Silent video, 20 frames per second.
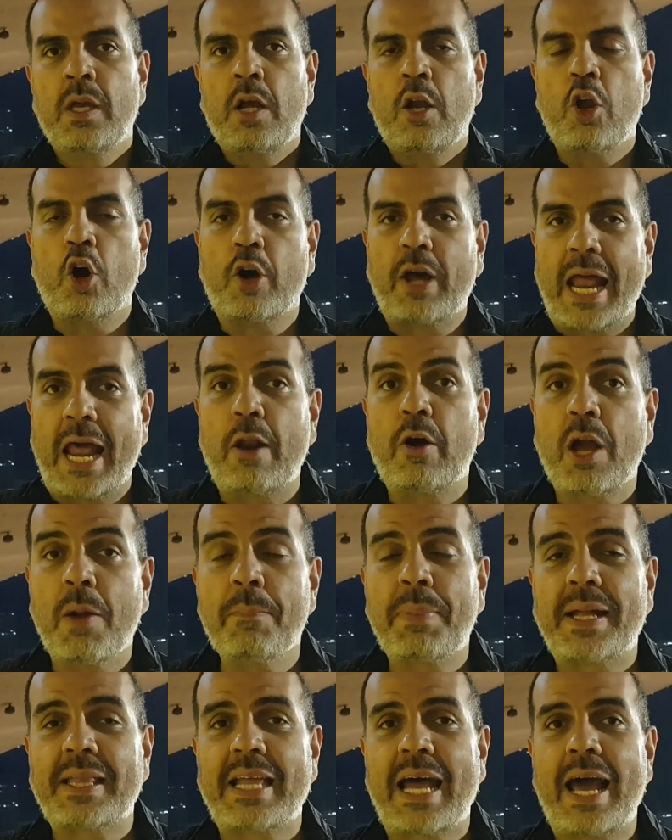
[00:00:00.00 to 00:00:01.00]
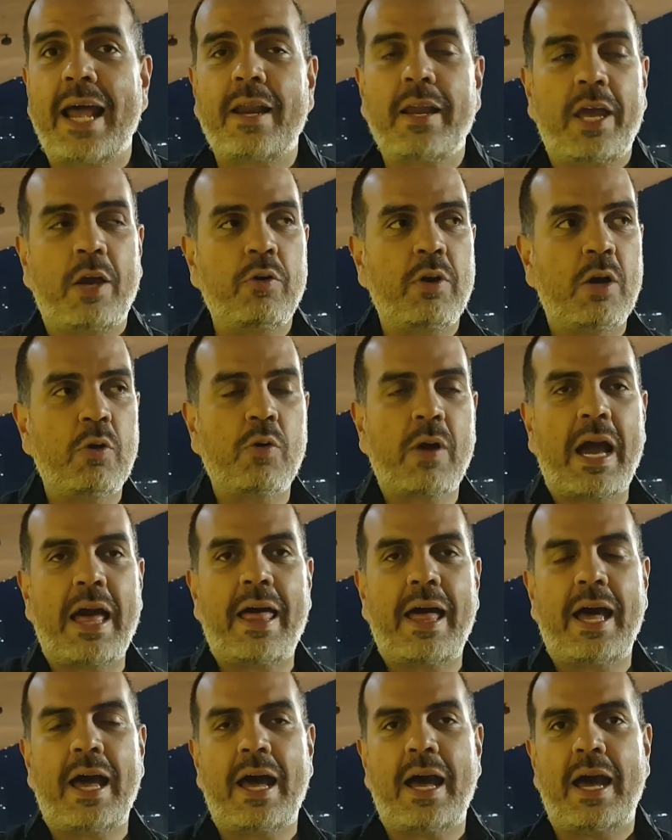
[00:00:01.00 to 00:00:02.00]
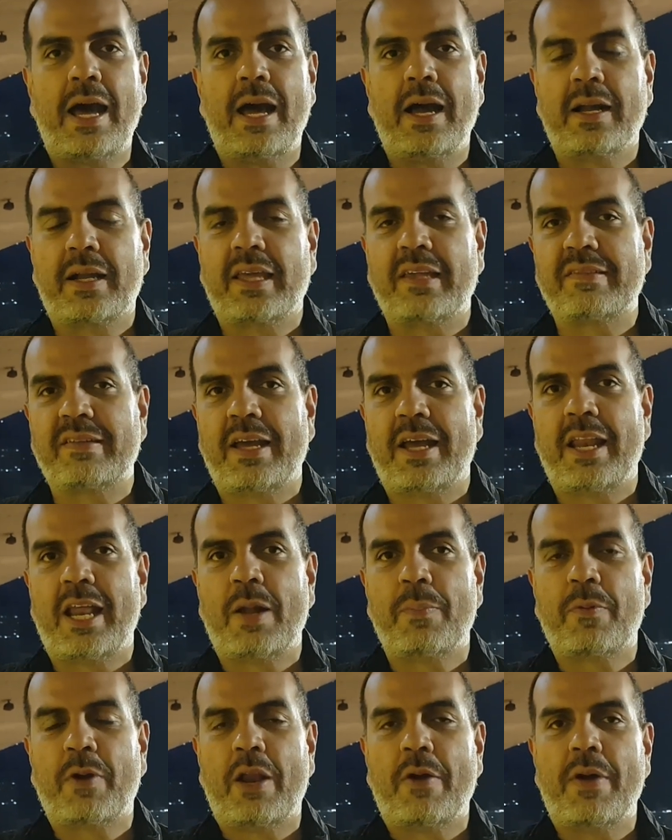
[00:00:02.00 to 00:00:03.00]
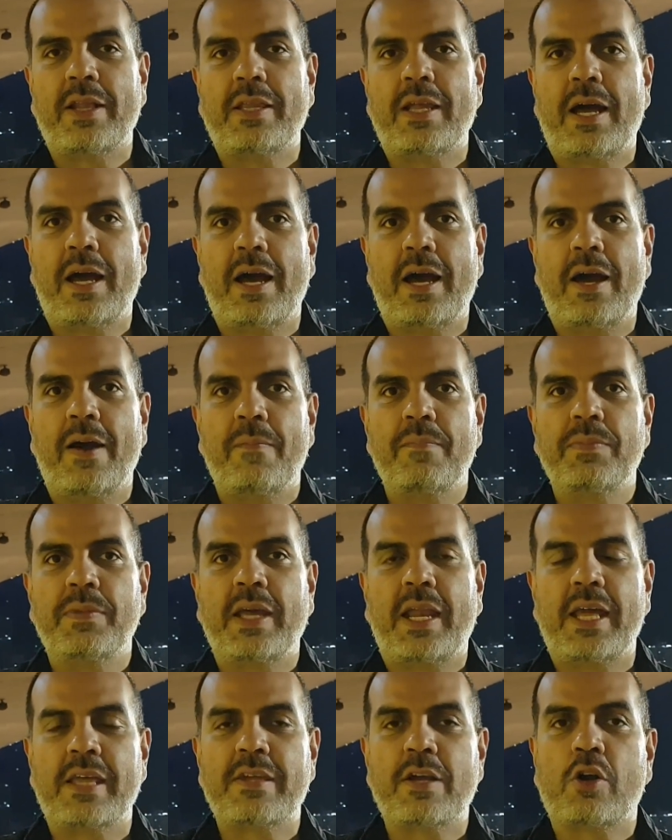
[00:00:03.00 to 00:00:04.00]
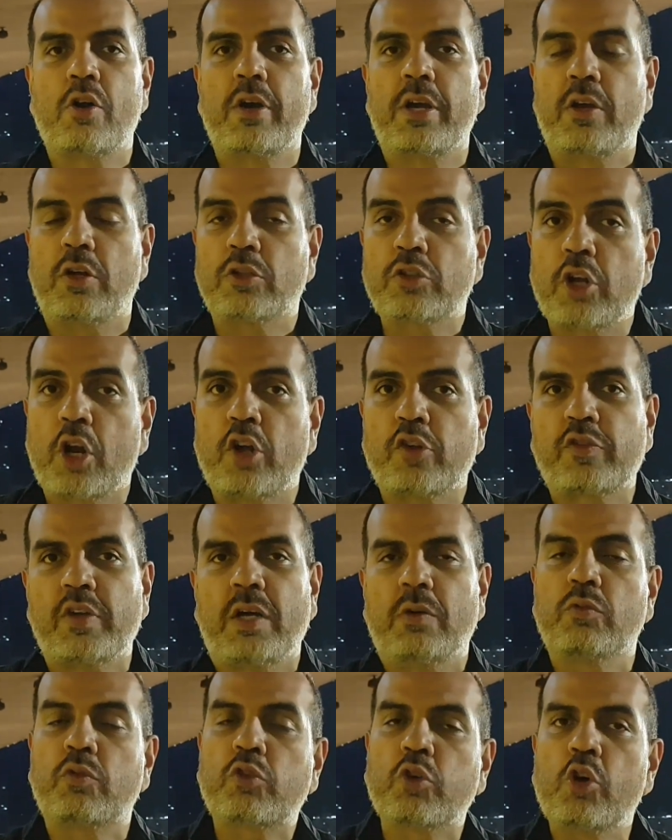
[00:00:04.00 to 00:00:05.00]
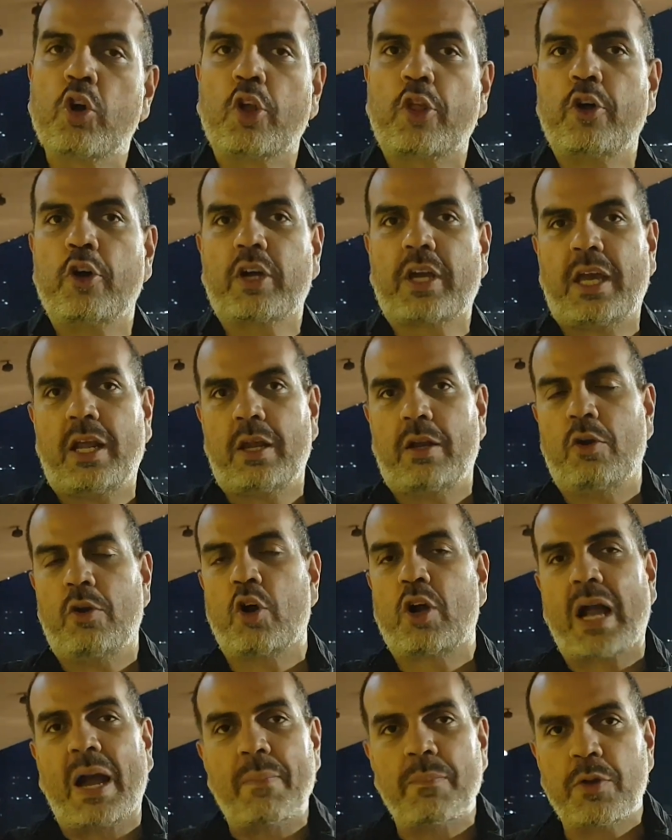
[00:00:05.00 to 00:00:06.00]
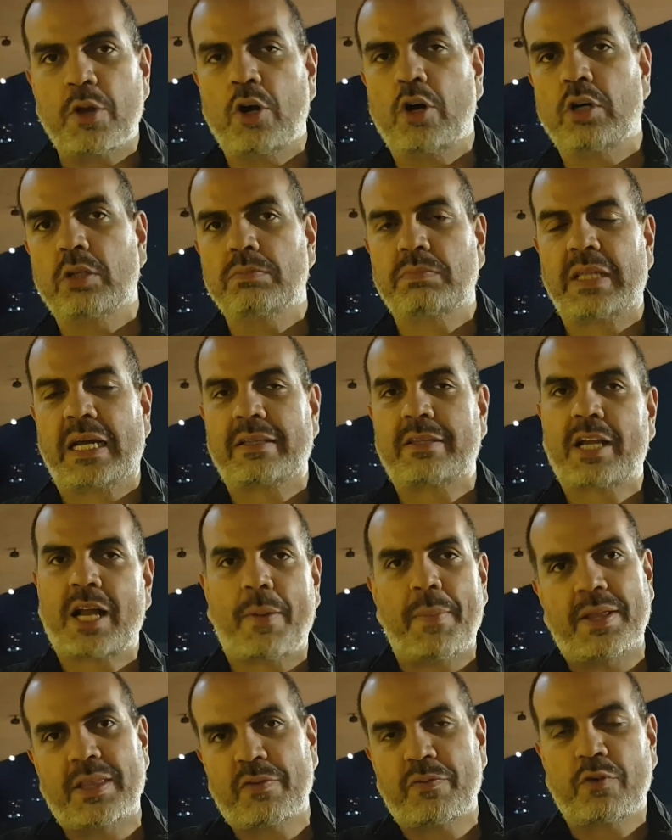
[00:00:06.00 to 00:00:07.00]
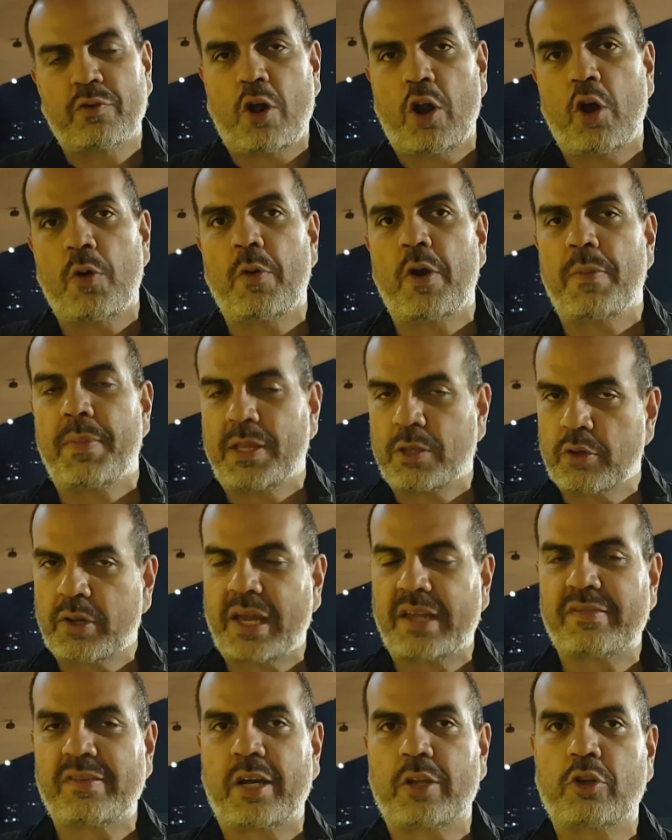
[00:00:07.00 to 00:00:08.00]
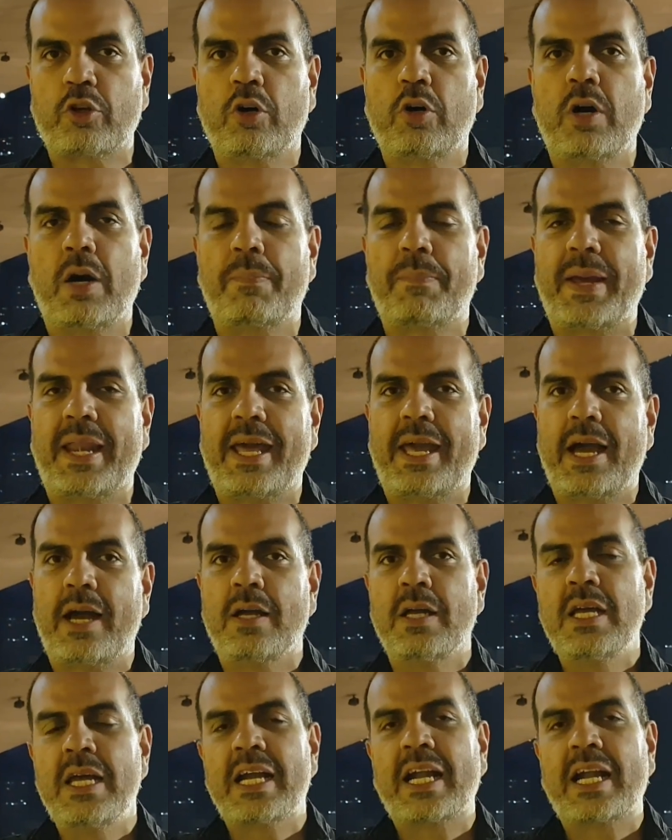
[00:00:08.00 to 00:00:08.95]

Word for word: lograron empatar en una jugada que se genera por la banda derecha con Inostroza, un zurdo que lo cambió, prácticamente fue uno de los movimientos que acertó a Perea,